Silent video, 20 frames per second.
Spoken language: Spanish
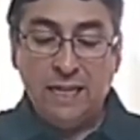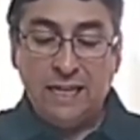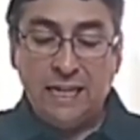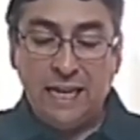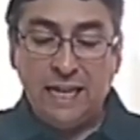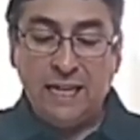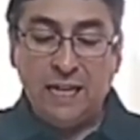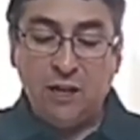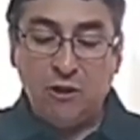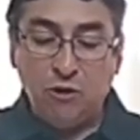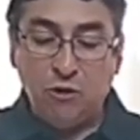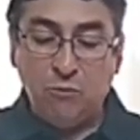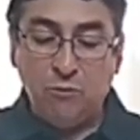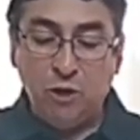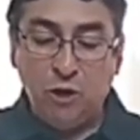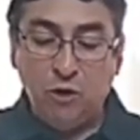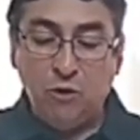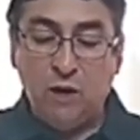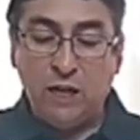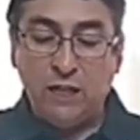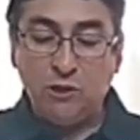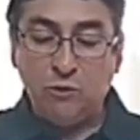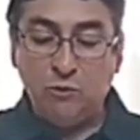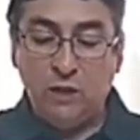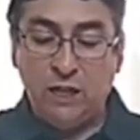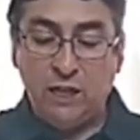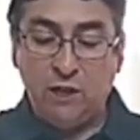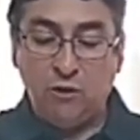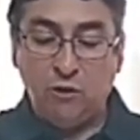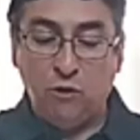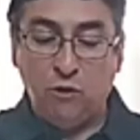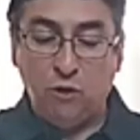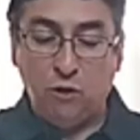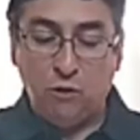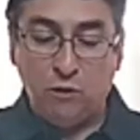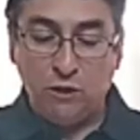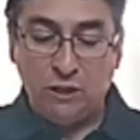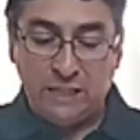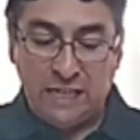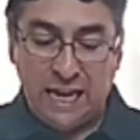que Jacob dio a su hijo
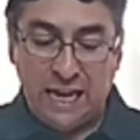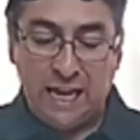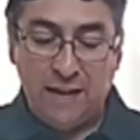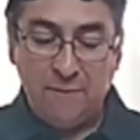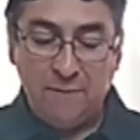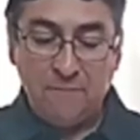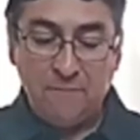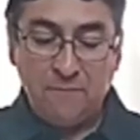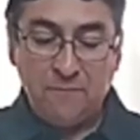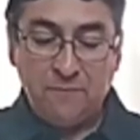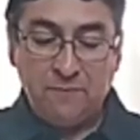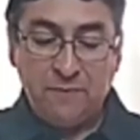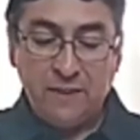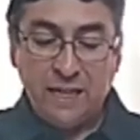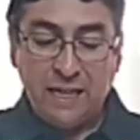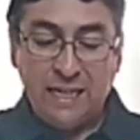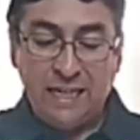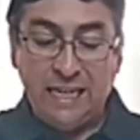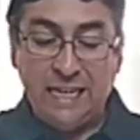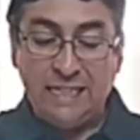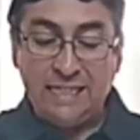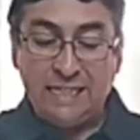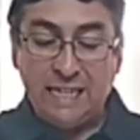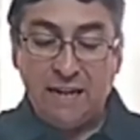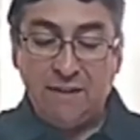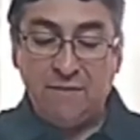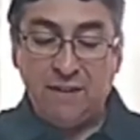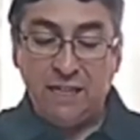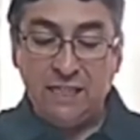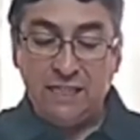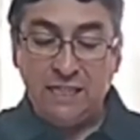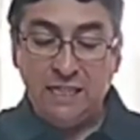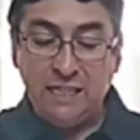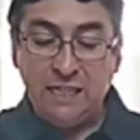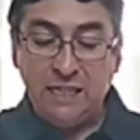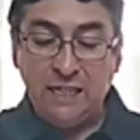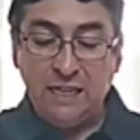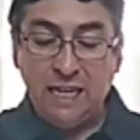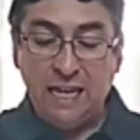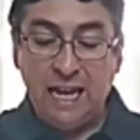José, y estaba
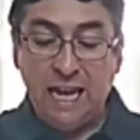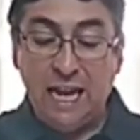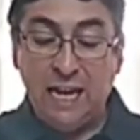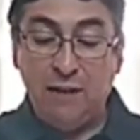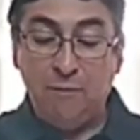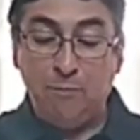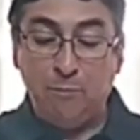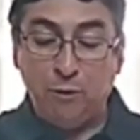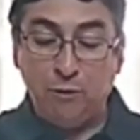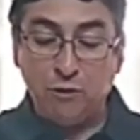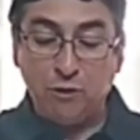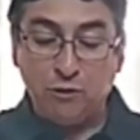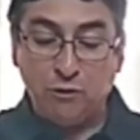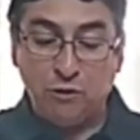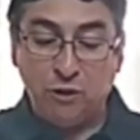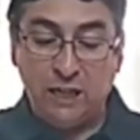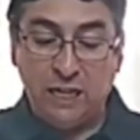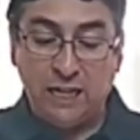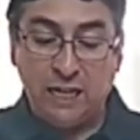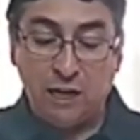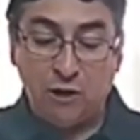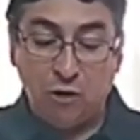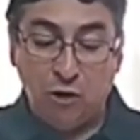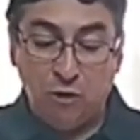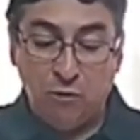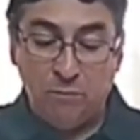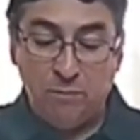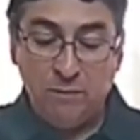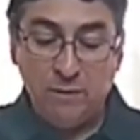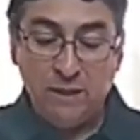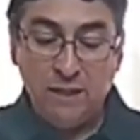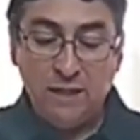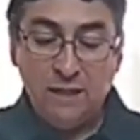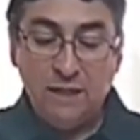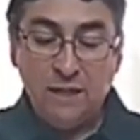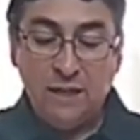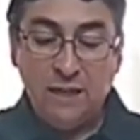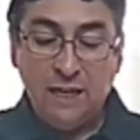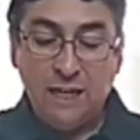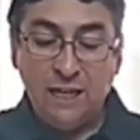allí el pozo de Jacob.
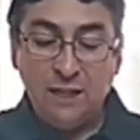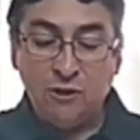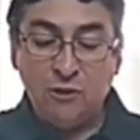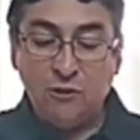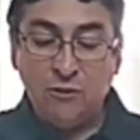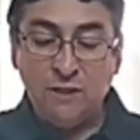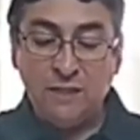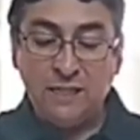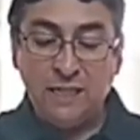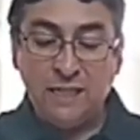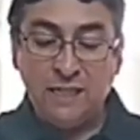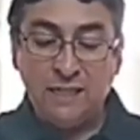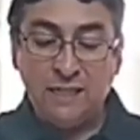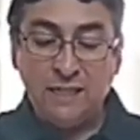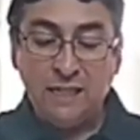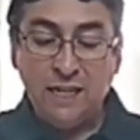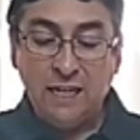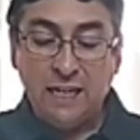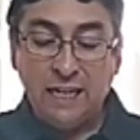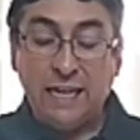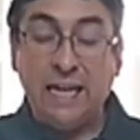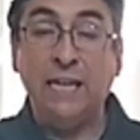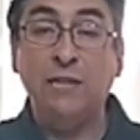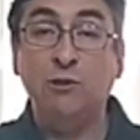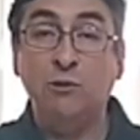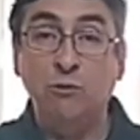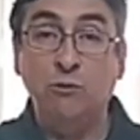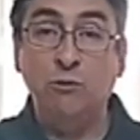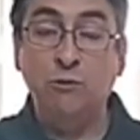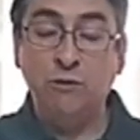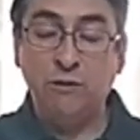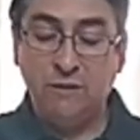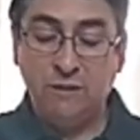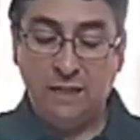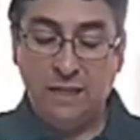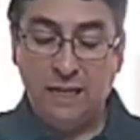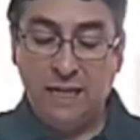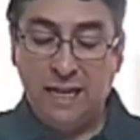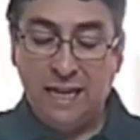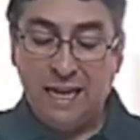Entonces Jesús,
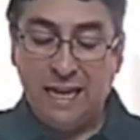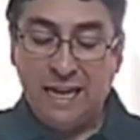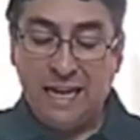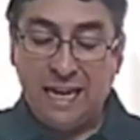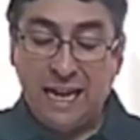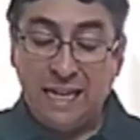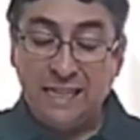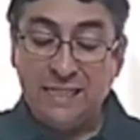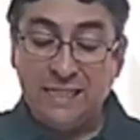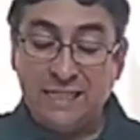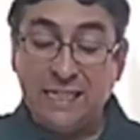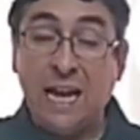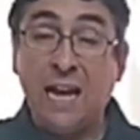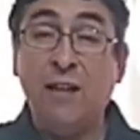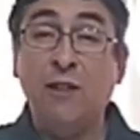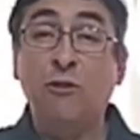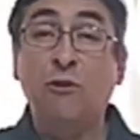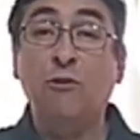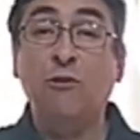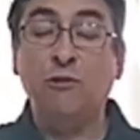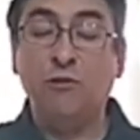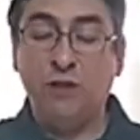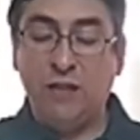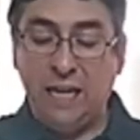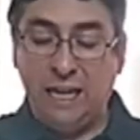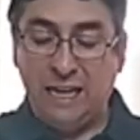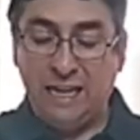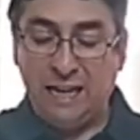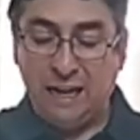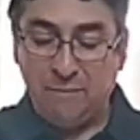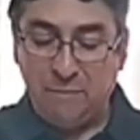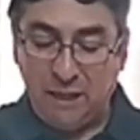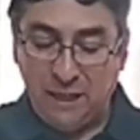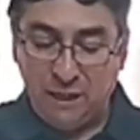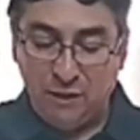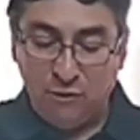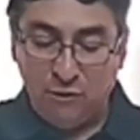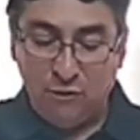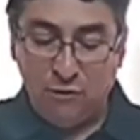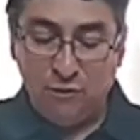cansado del
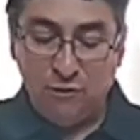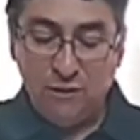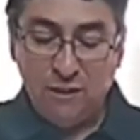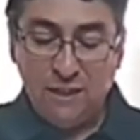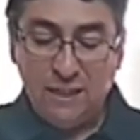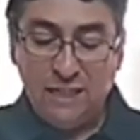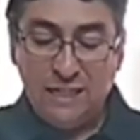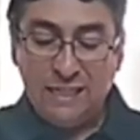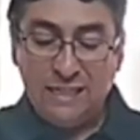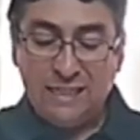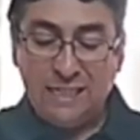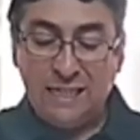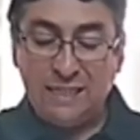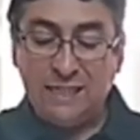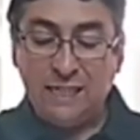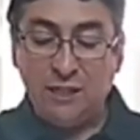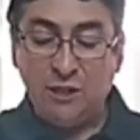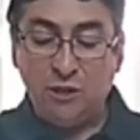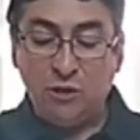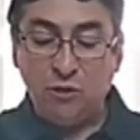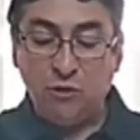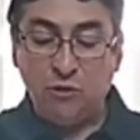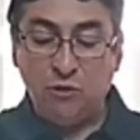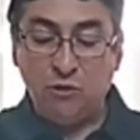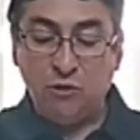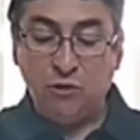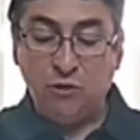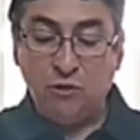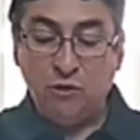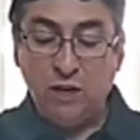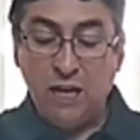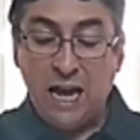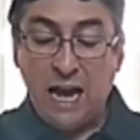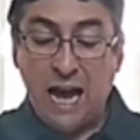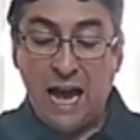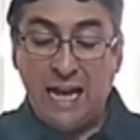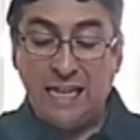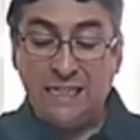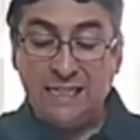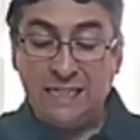camino, se sentó
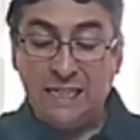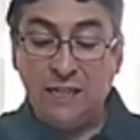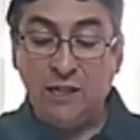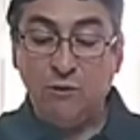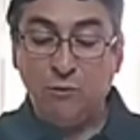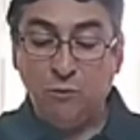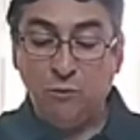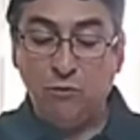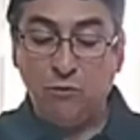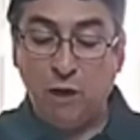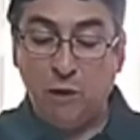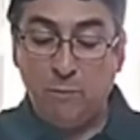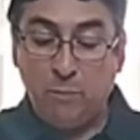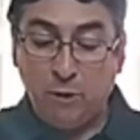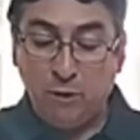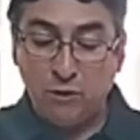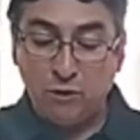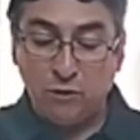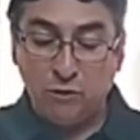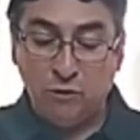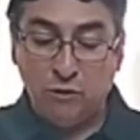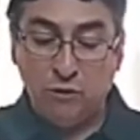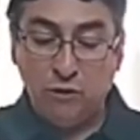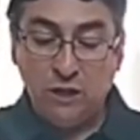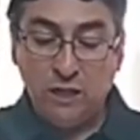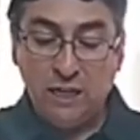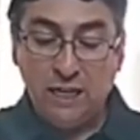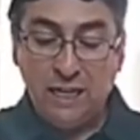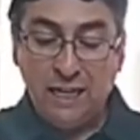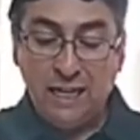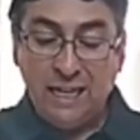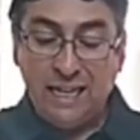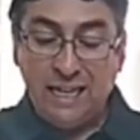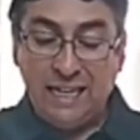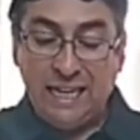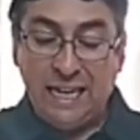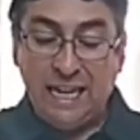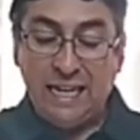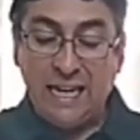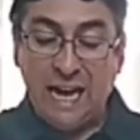así junto al pozo,
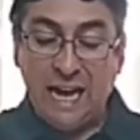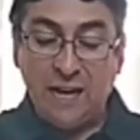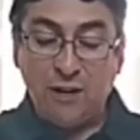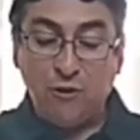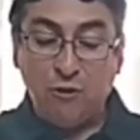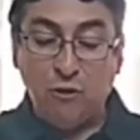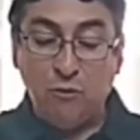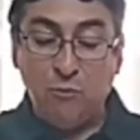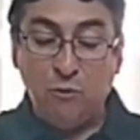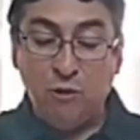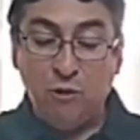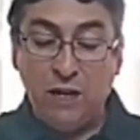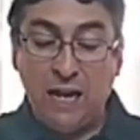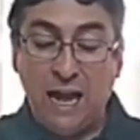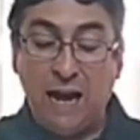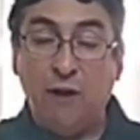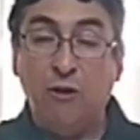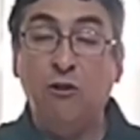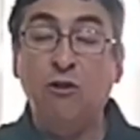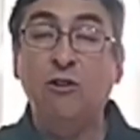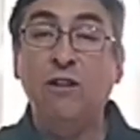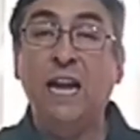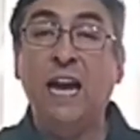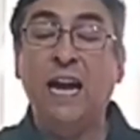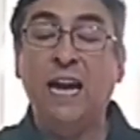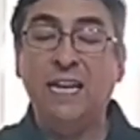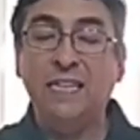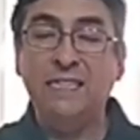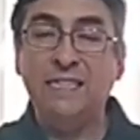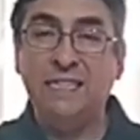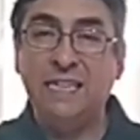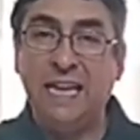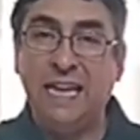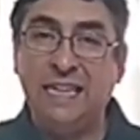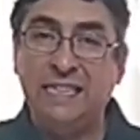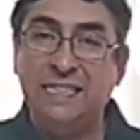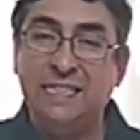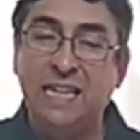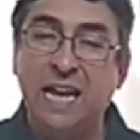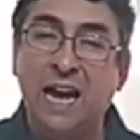y era como la hora
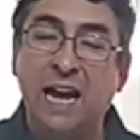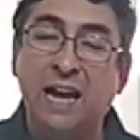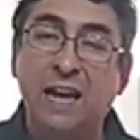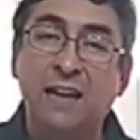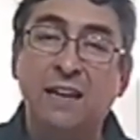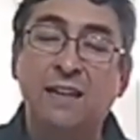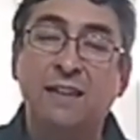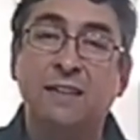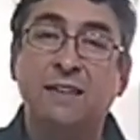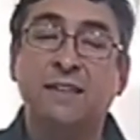sexta.